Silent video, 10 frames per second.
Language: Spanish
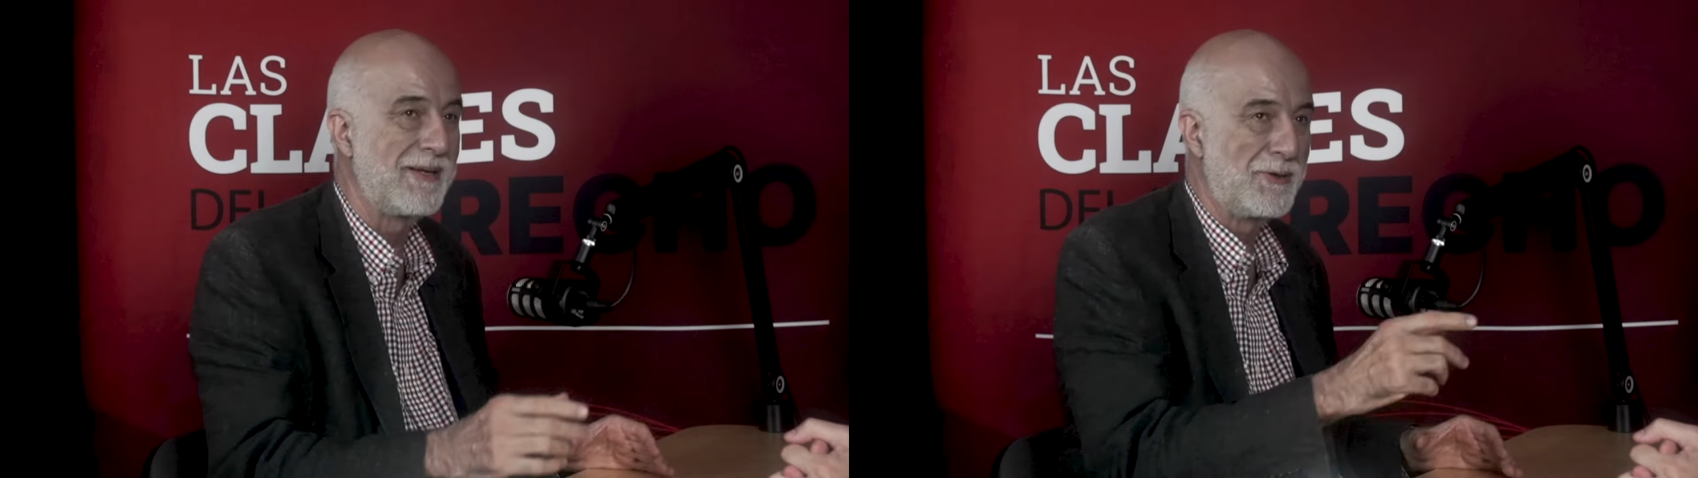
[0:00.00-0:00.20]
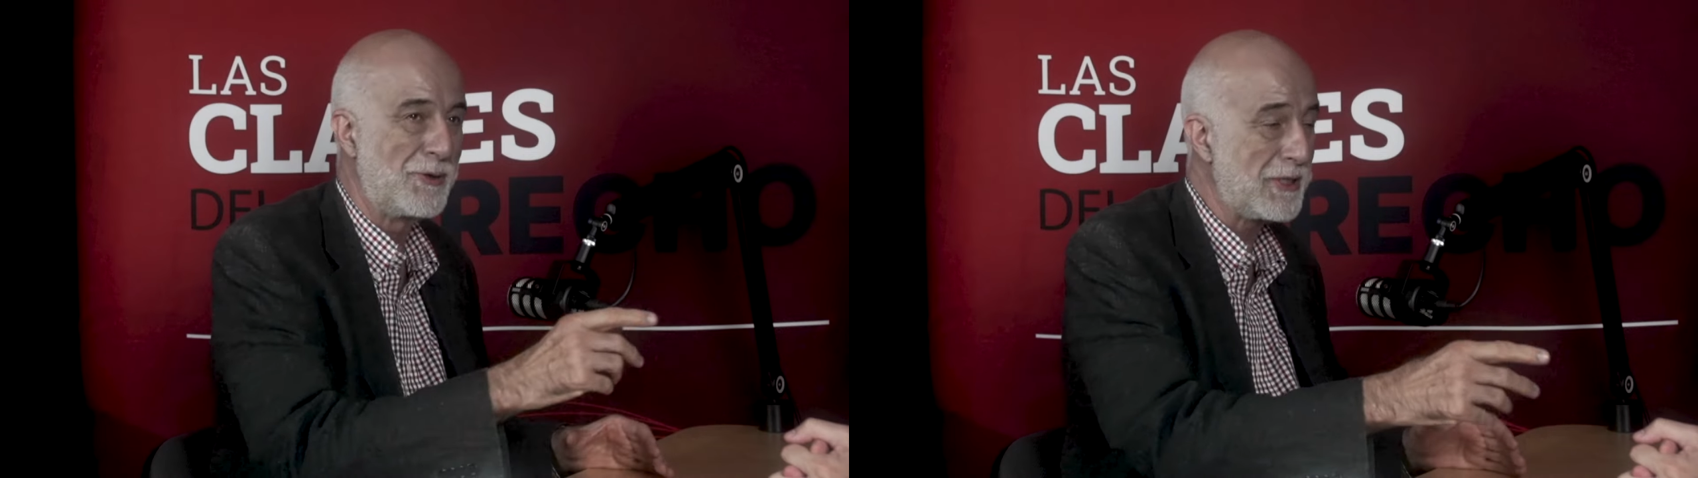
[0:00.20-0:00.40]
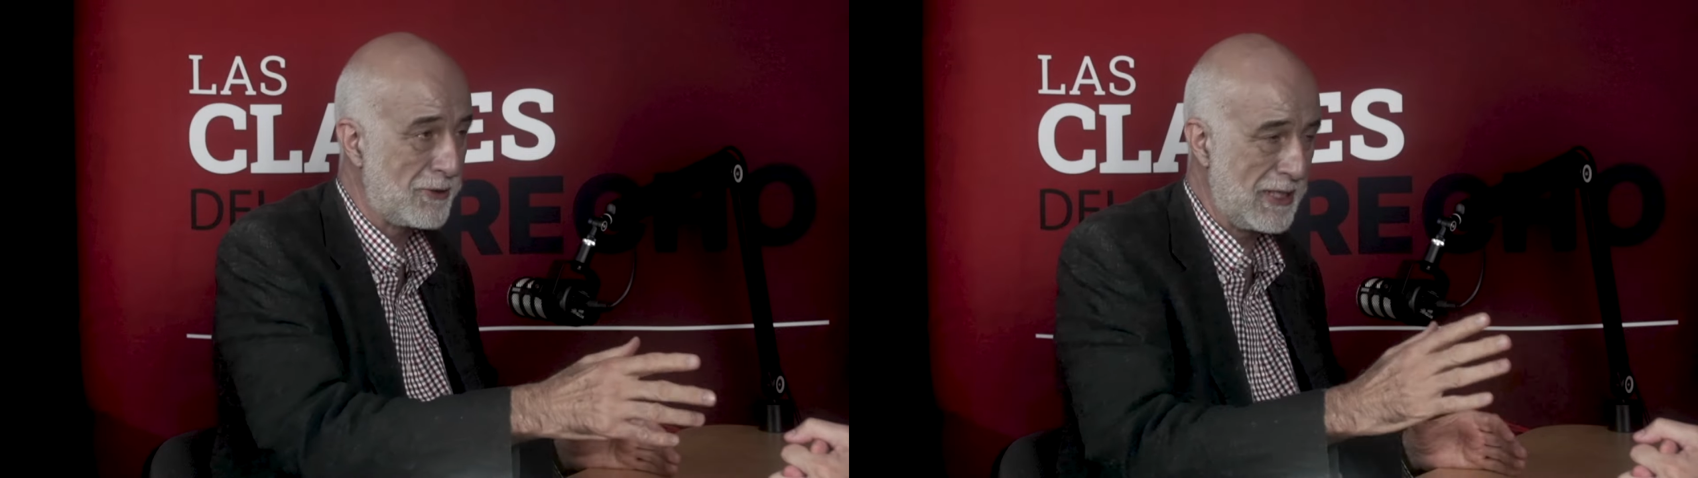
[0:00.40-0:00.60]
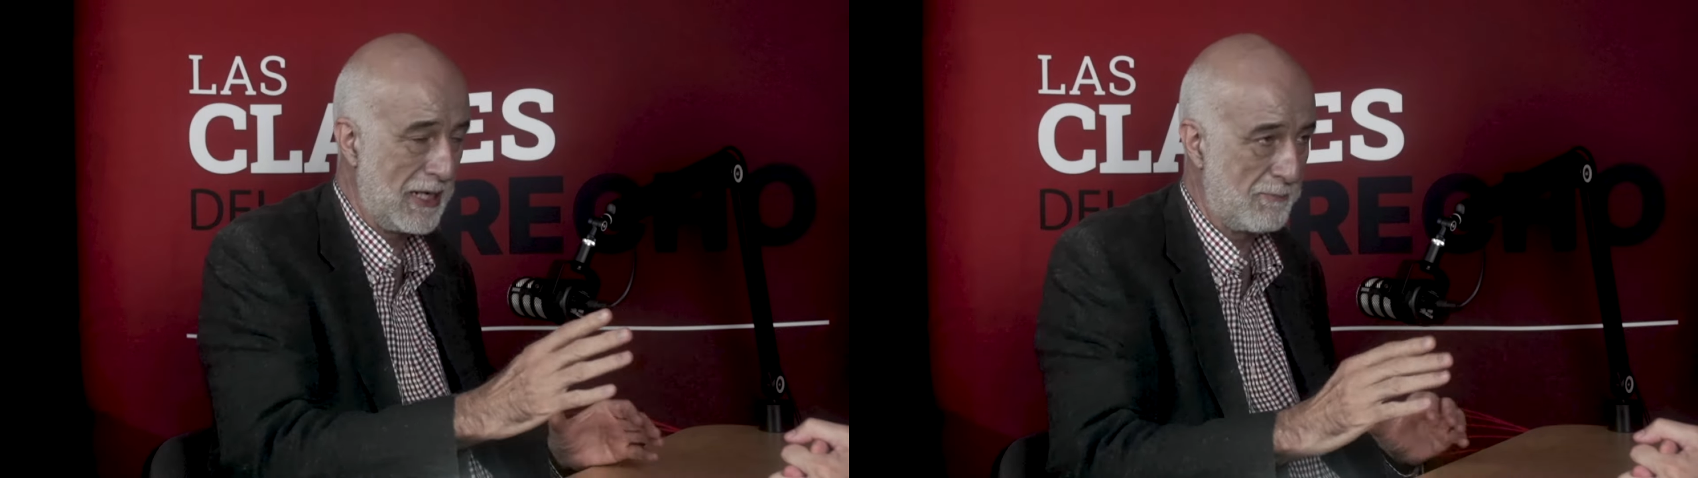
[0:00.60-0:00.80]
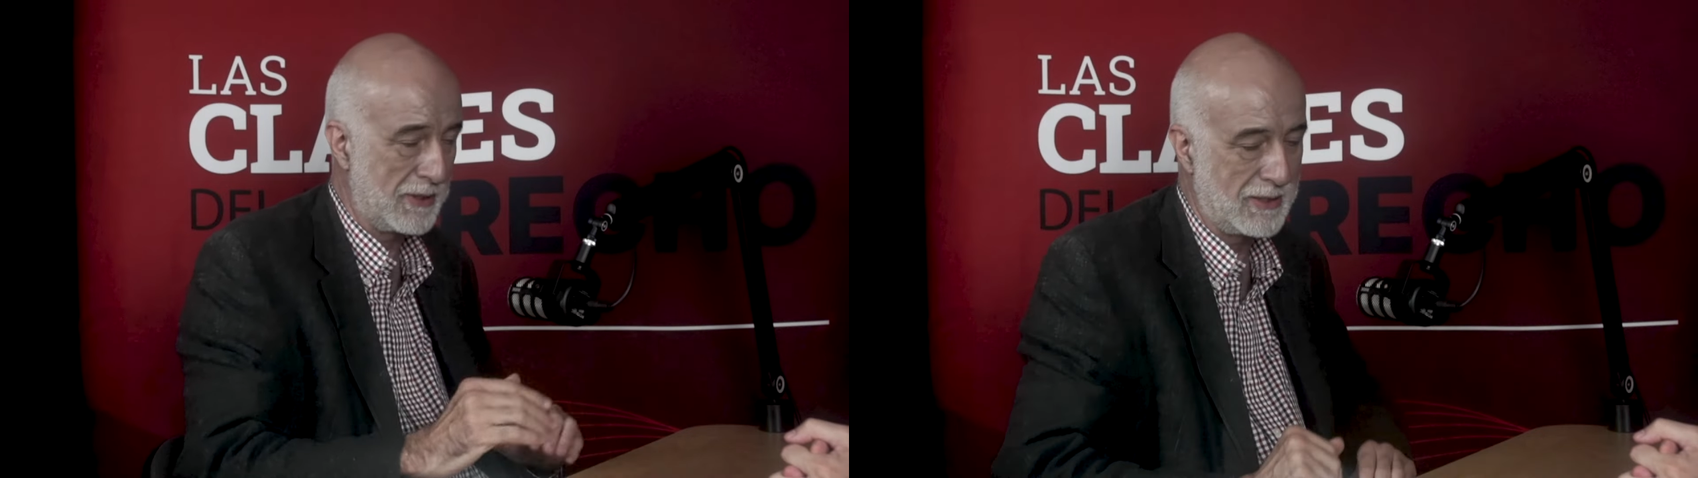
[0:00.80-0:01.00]
Hoy estoy en
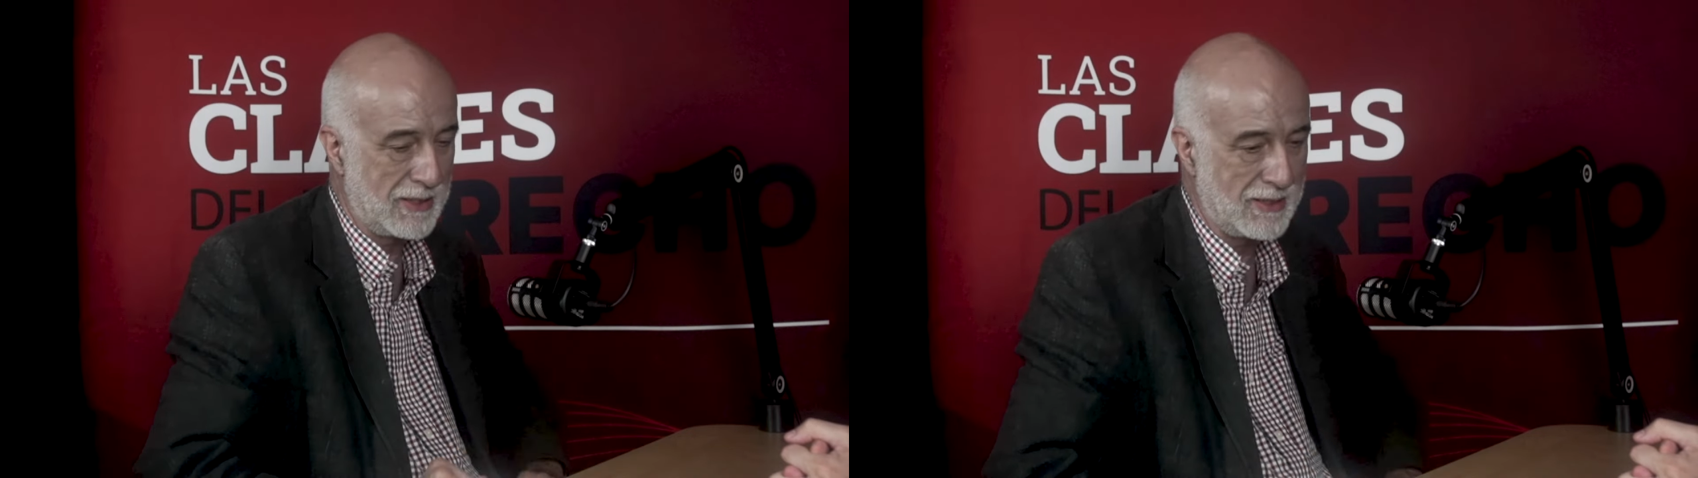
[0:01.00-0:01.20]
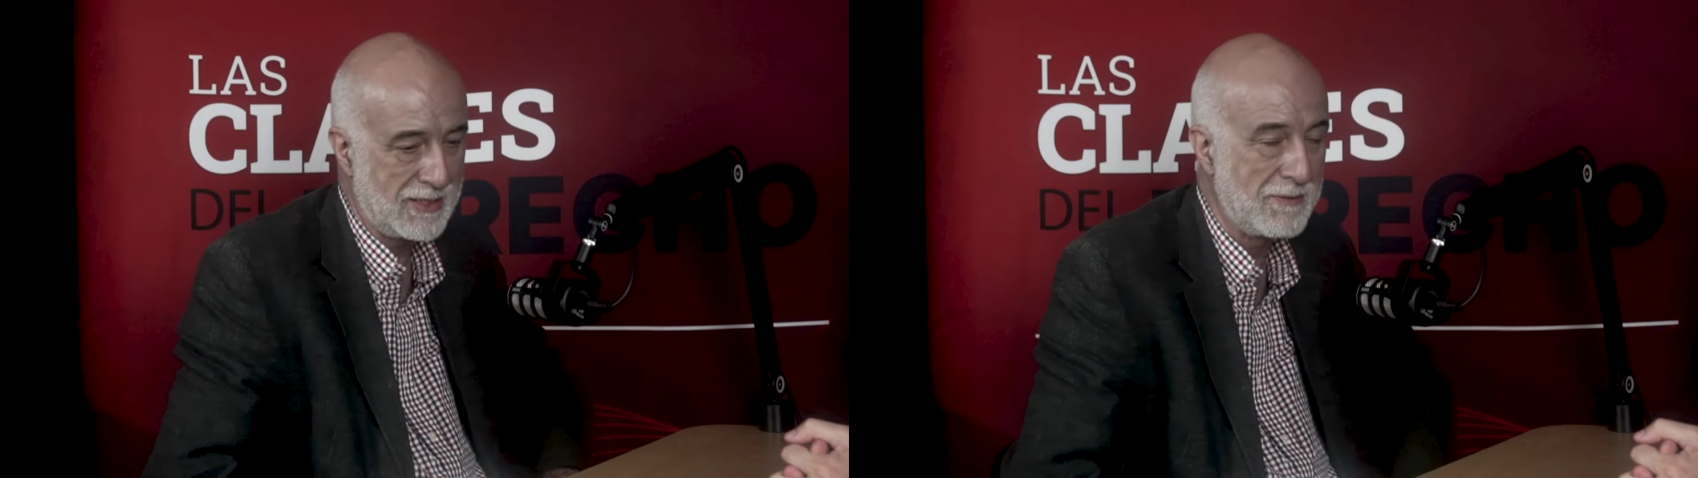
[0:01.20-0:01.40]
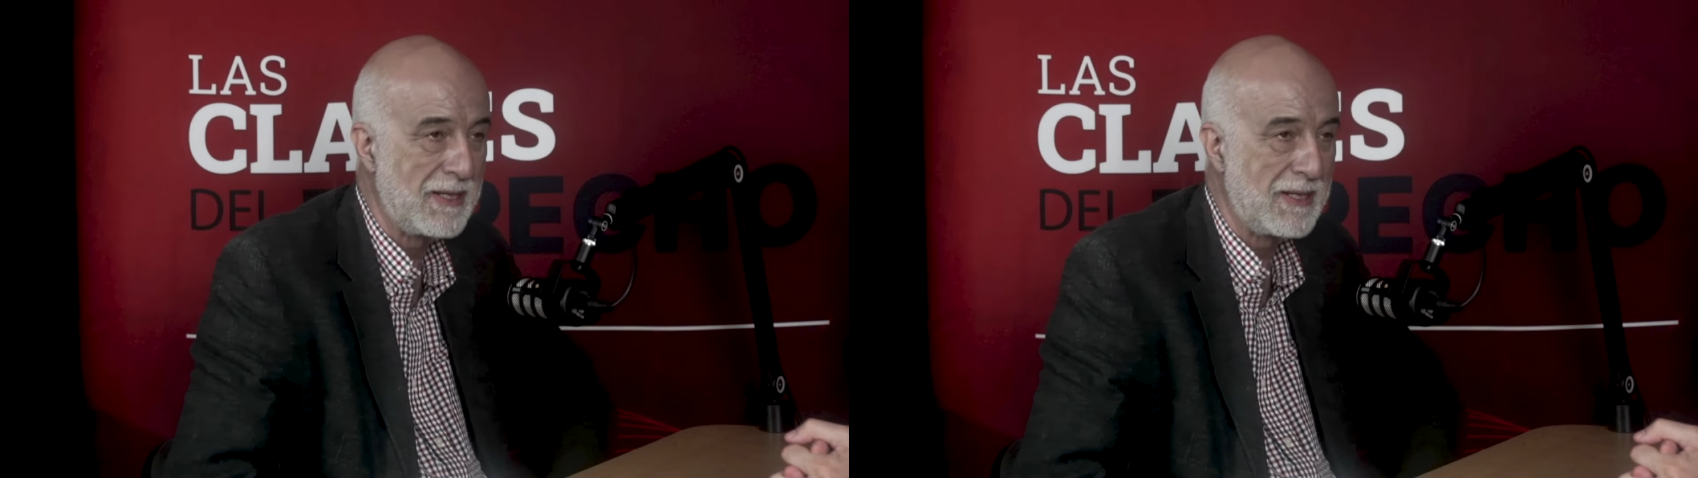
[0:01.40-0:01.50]
la presidencia